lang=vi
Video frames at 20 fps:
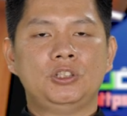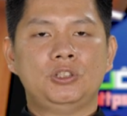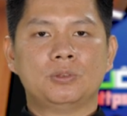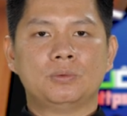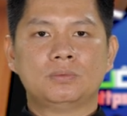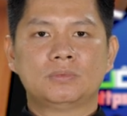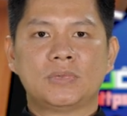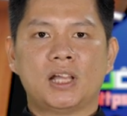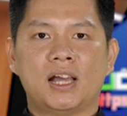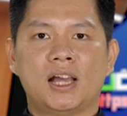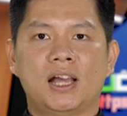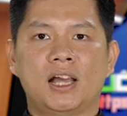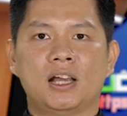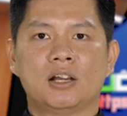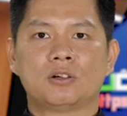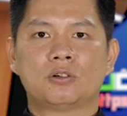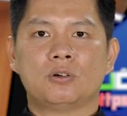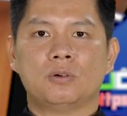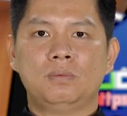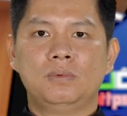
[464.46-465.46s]
Chúng
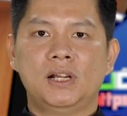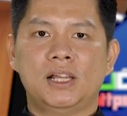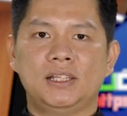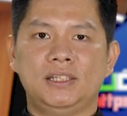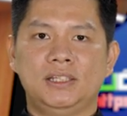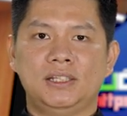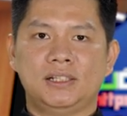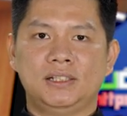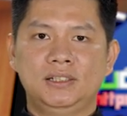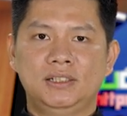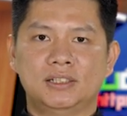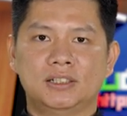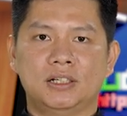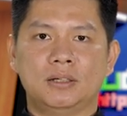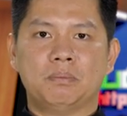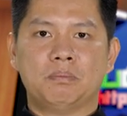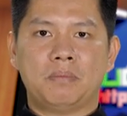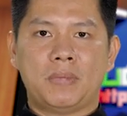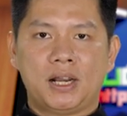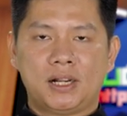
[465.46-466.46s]
ta cũng là những
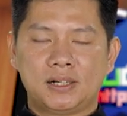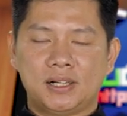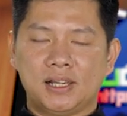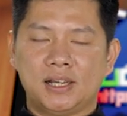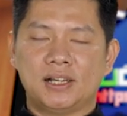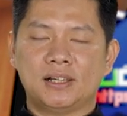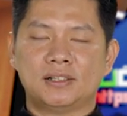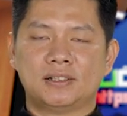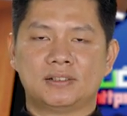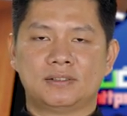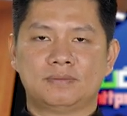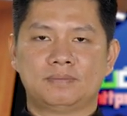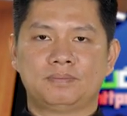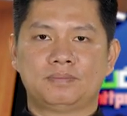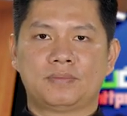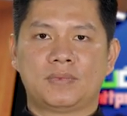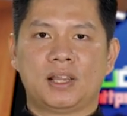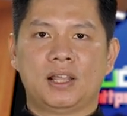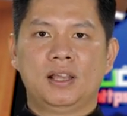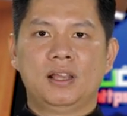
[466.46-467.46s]
người mắc nợ.
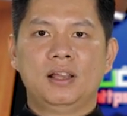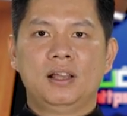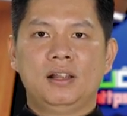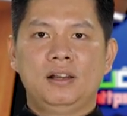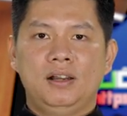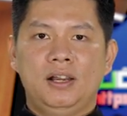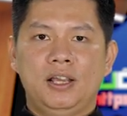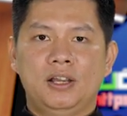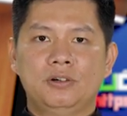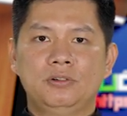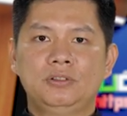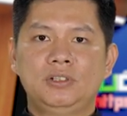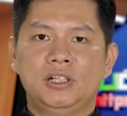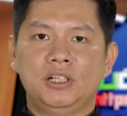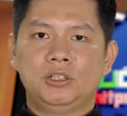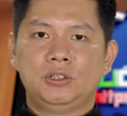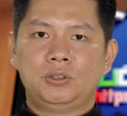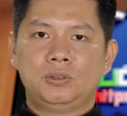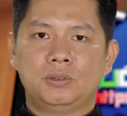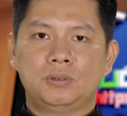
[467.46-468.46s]
Nếu
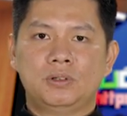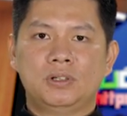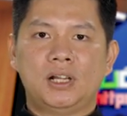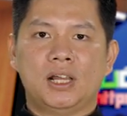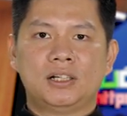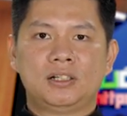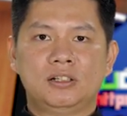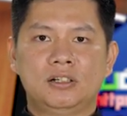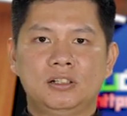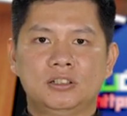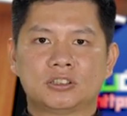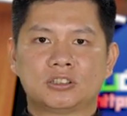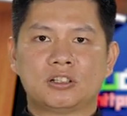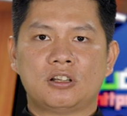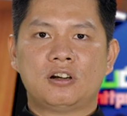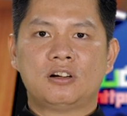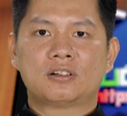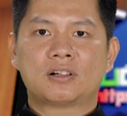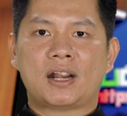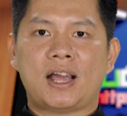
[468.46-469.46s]
Thiên Chúa đã thương
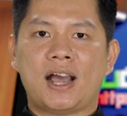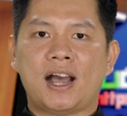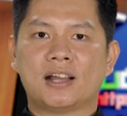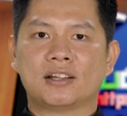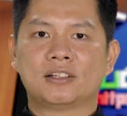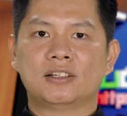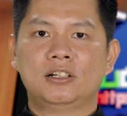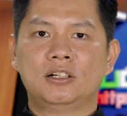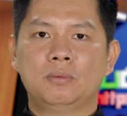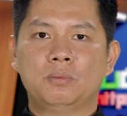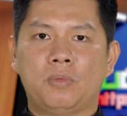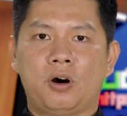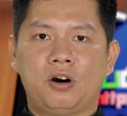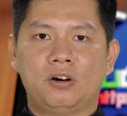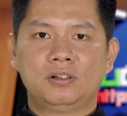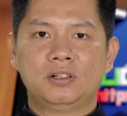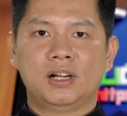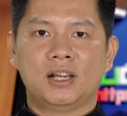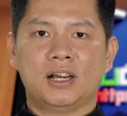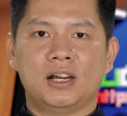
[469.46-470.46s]
xót tha thứ
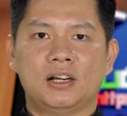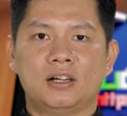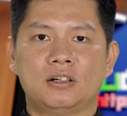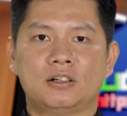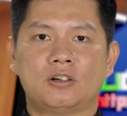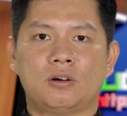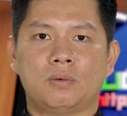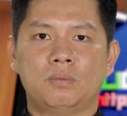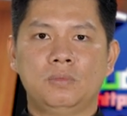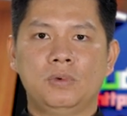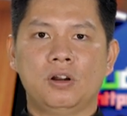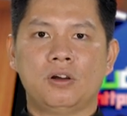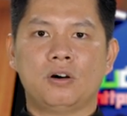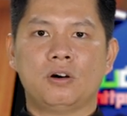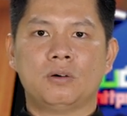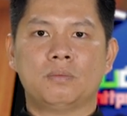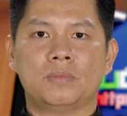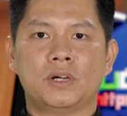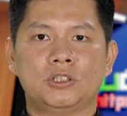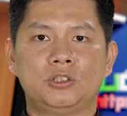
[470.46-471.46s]
món nợ khổng
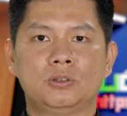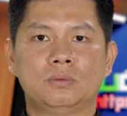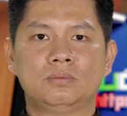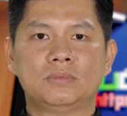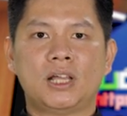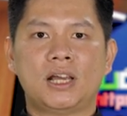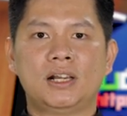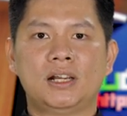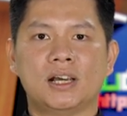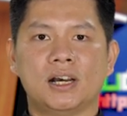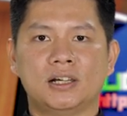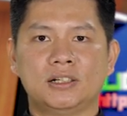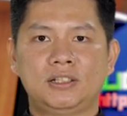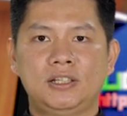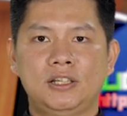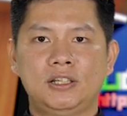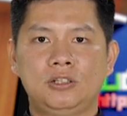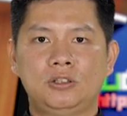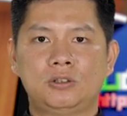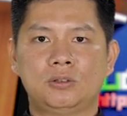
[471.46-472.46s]
lồ mà chúng ta nợ
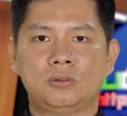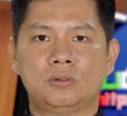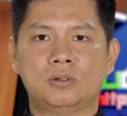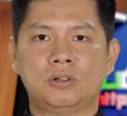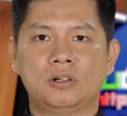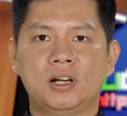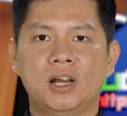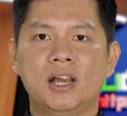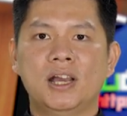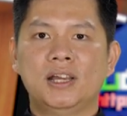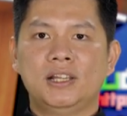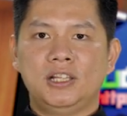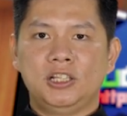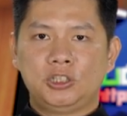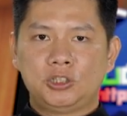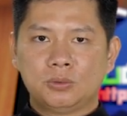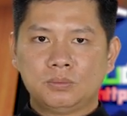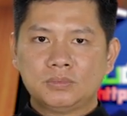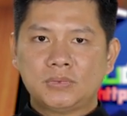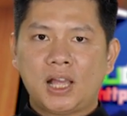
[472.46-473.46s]
Thiên Chúa, thì
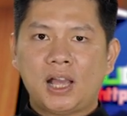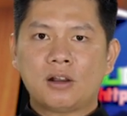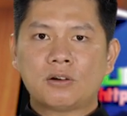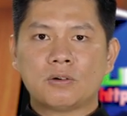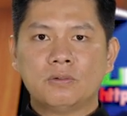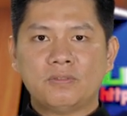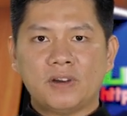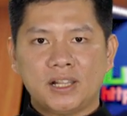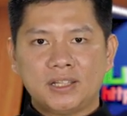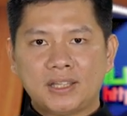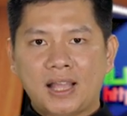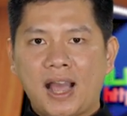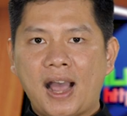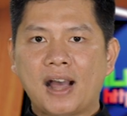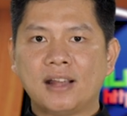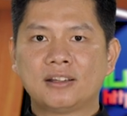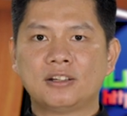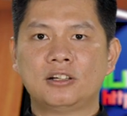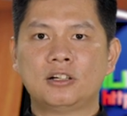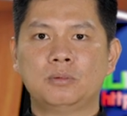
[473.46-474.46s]
chúng ta cũng phải
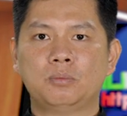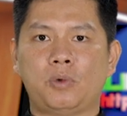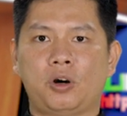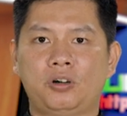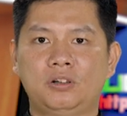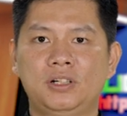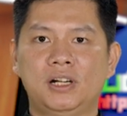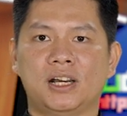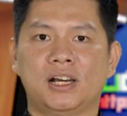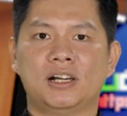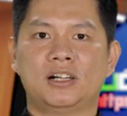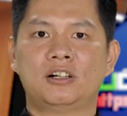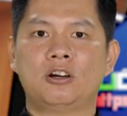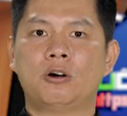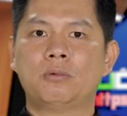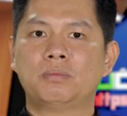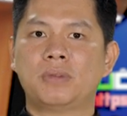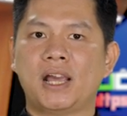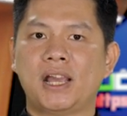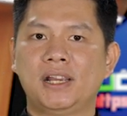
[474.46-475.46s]
tha thứ món nợ
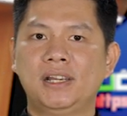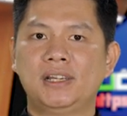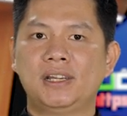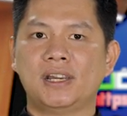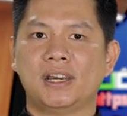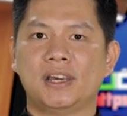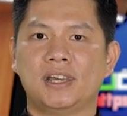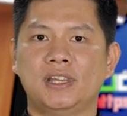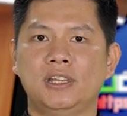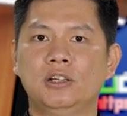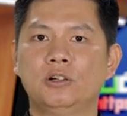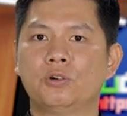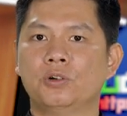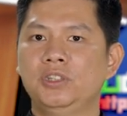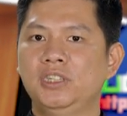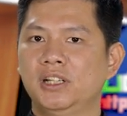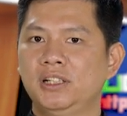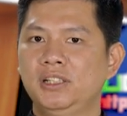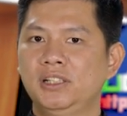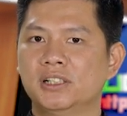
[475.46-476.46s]
không đáng kể của
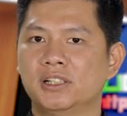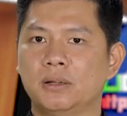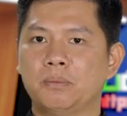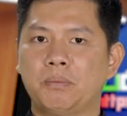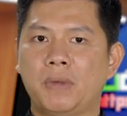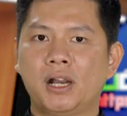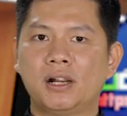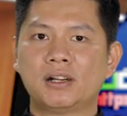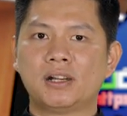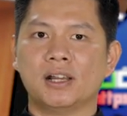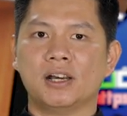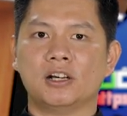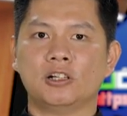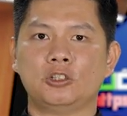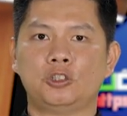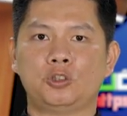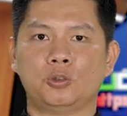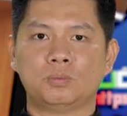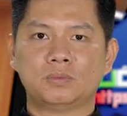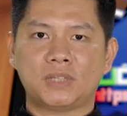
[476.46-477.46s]
những người mắc nợ
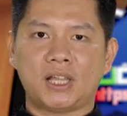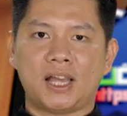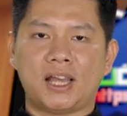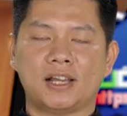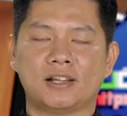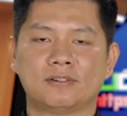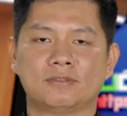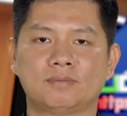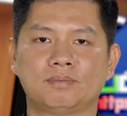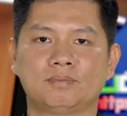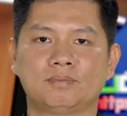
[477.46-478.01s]
chúng ta.